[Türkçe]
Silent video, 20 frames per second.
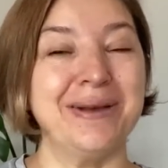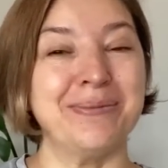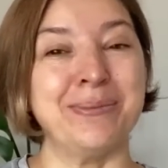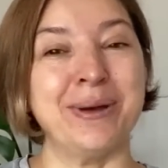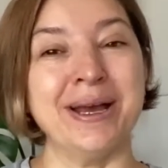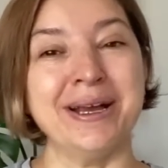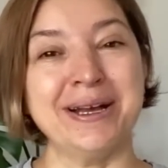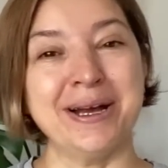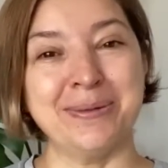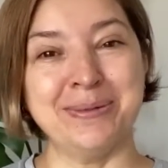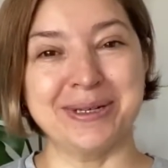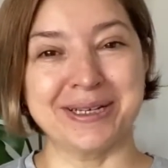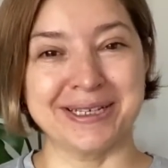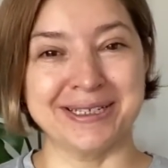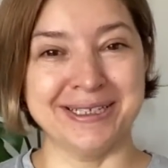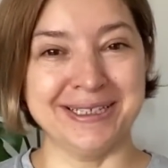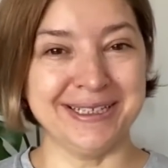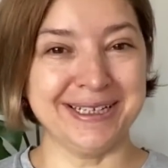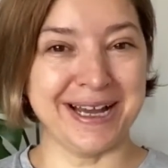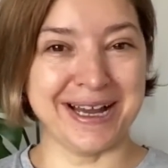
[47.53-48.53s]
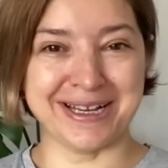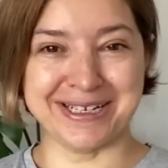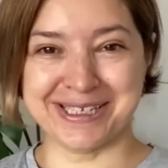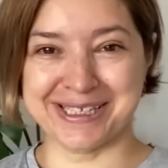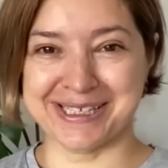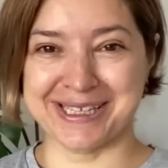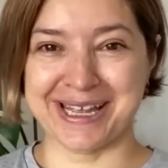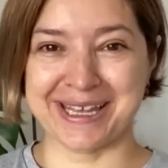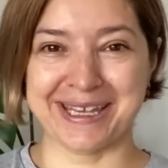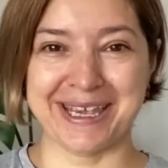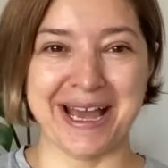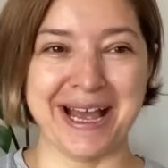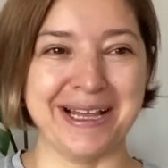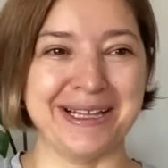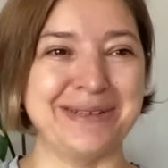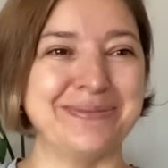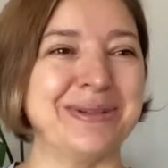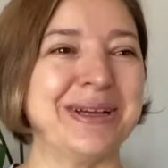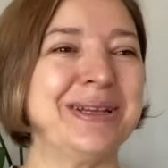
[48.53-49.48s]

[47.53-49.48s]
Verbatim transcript: Ben kameranın karşısına geldim.